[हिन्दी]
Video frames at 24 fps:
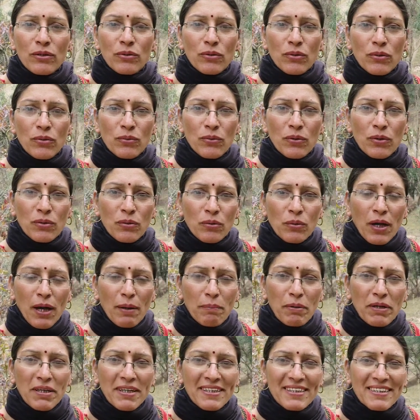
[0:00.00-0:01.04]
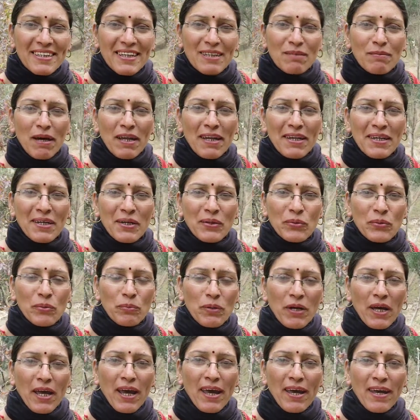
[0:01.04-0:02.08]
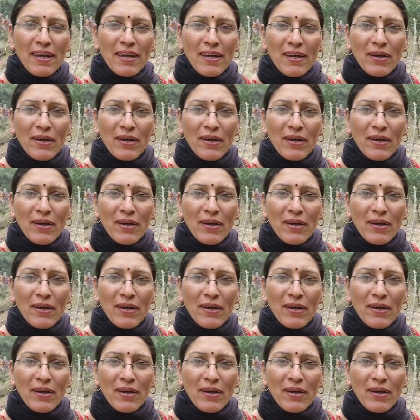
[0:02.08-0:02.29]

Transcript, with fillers: तो वो तो यहाँ पे नीचे इन वाले खेतों में है